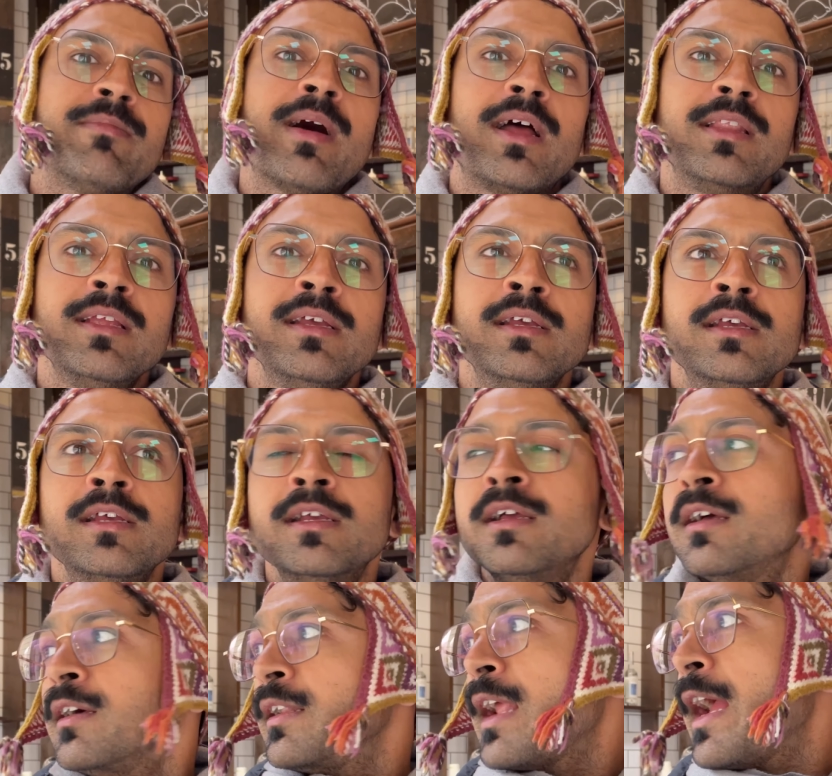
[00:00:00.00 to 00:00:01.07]
के बाद
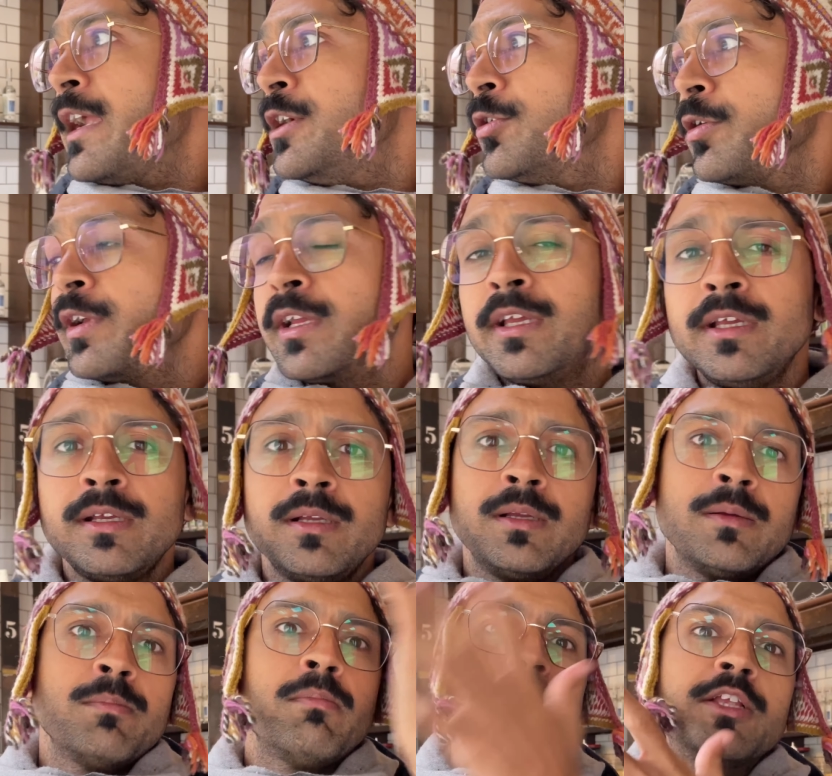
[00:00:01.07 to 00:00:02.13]
राइड होएगी
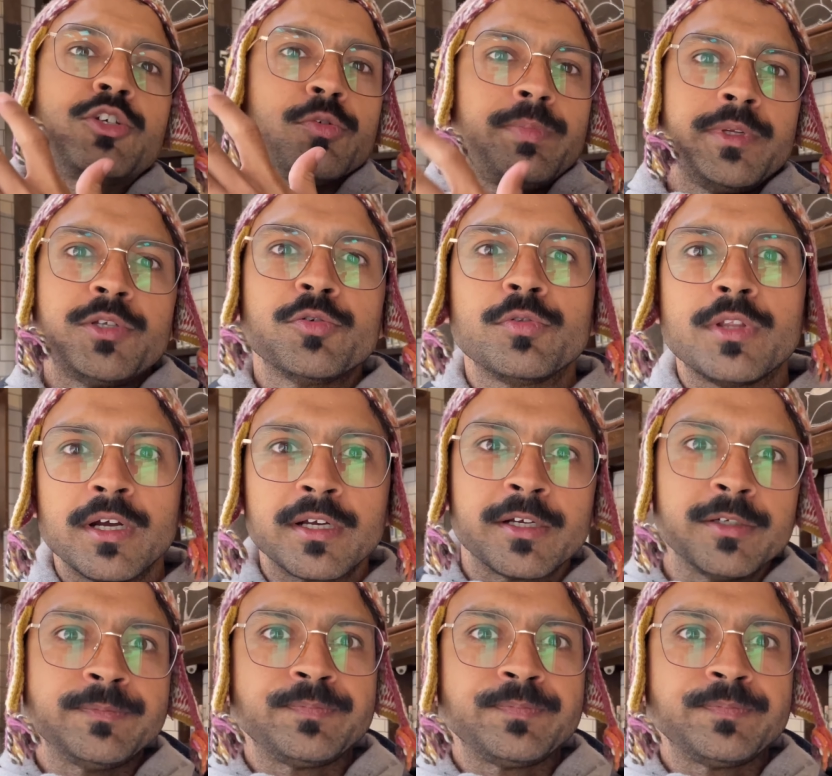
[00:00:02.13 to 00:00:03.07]
माचू पिचू तक